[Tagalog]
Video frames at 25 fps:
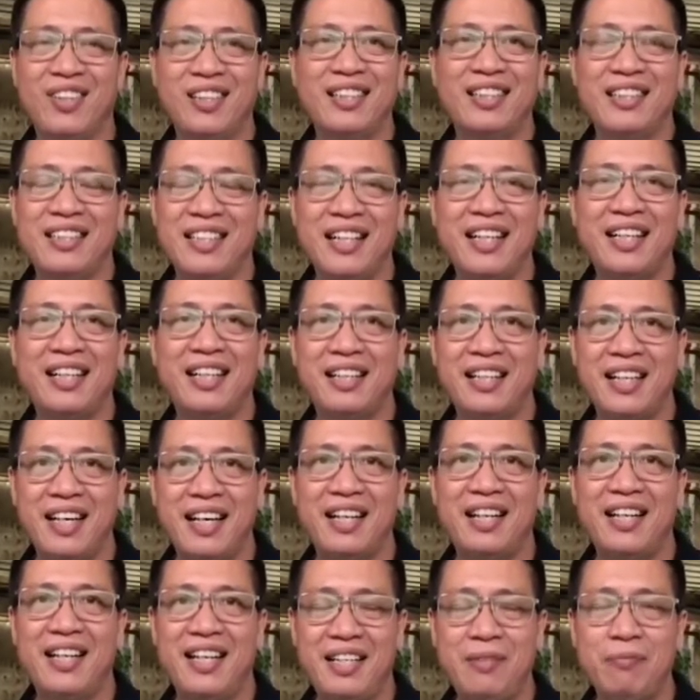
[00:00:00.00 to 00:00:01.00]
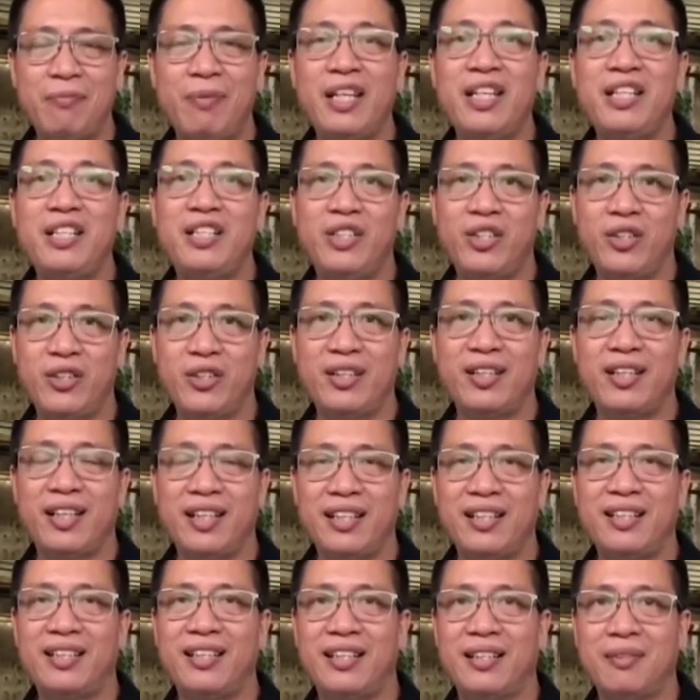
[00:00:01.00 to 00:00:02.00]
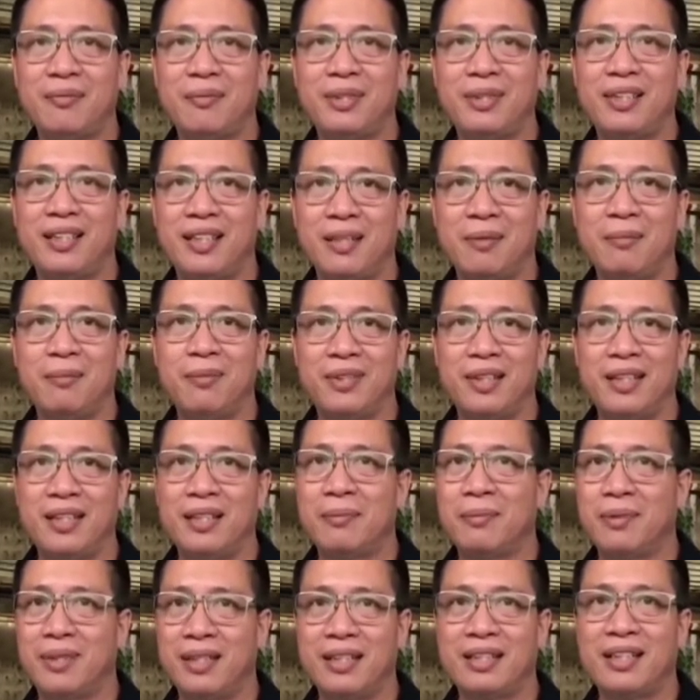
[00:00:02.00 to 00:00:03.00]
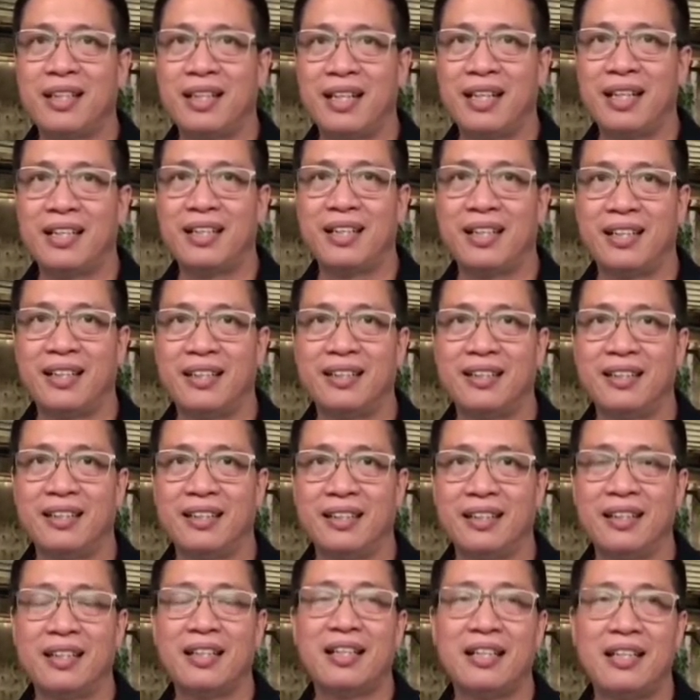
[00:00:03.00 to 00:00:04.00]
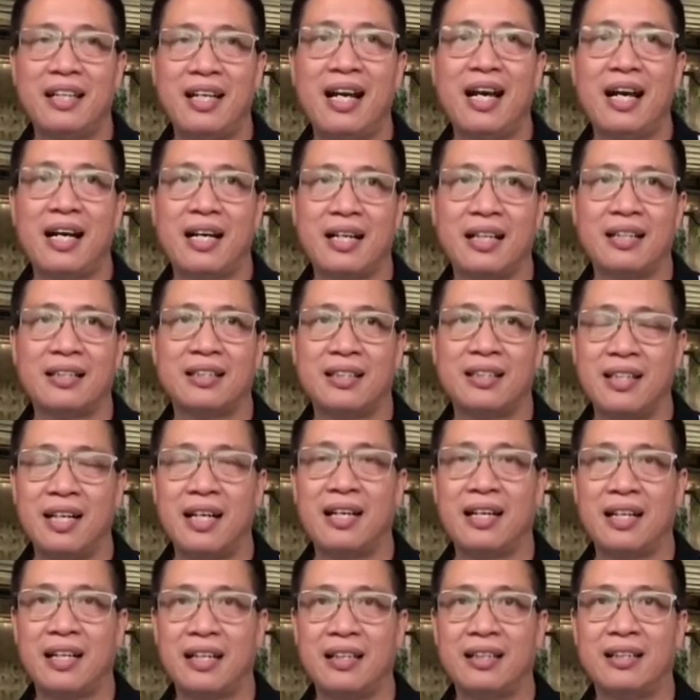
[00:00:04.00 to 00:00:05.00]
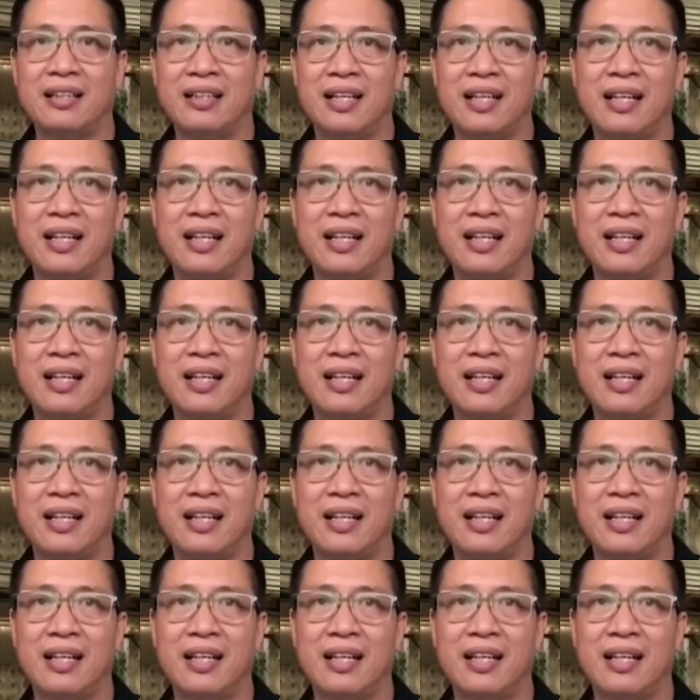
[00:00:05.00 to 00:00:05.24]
kuan gid ma-enjoy ka gid basta amo nga mga salakyan mga nagadalagan sa dalan